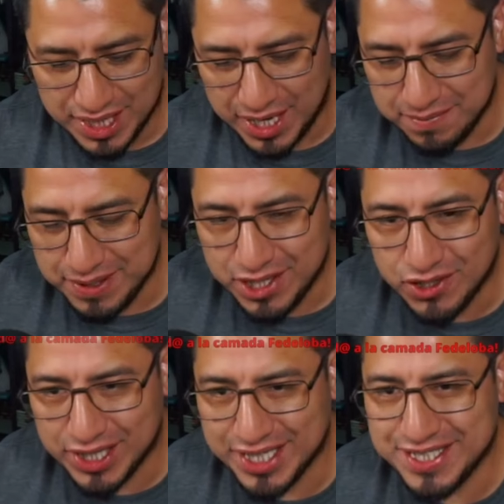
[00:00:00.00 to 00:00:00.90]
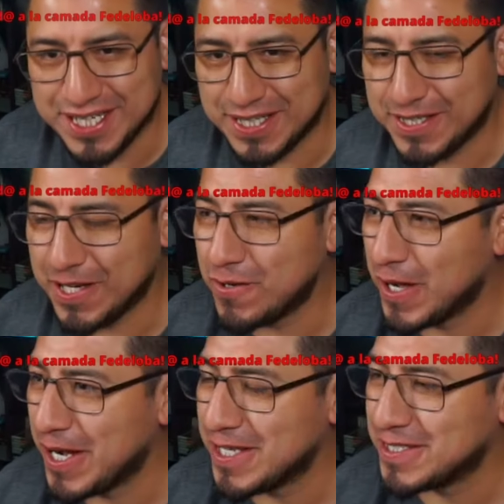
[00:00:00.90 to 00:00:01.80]
Ahí me dijo Cristian, tengo
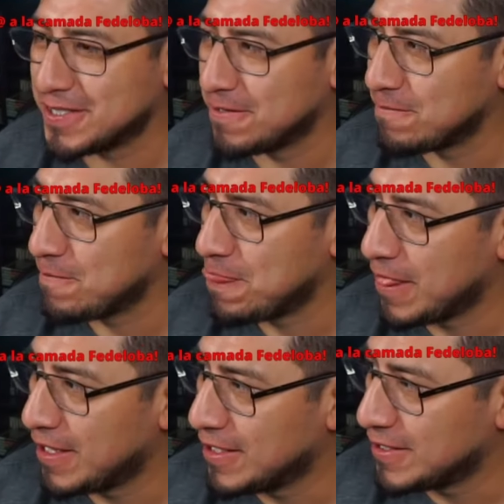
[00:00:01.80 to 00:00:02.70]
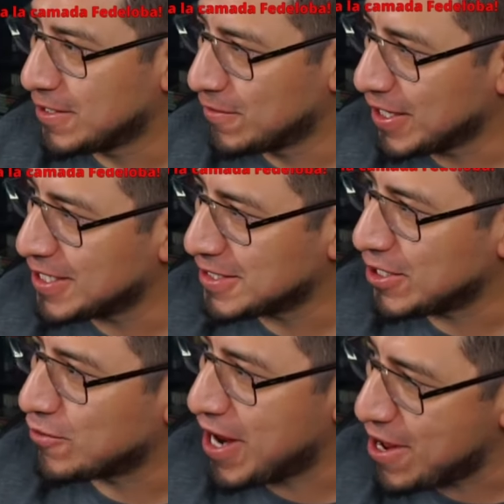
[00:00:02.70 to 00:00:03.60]
ganas... Tengo ganas de
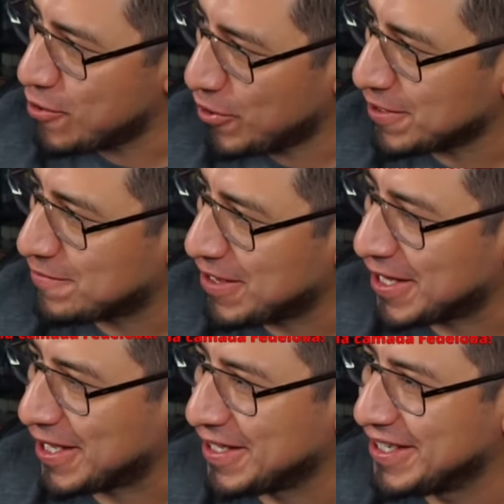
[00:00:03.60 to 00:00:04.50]
llorar hoy, Fede.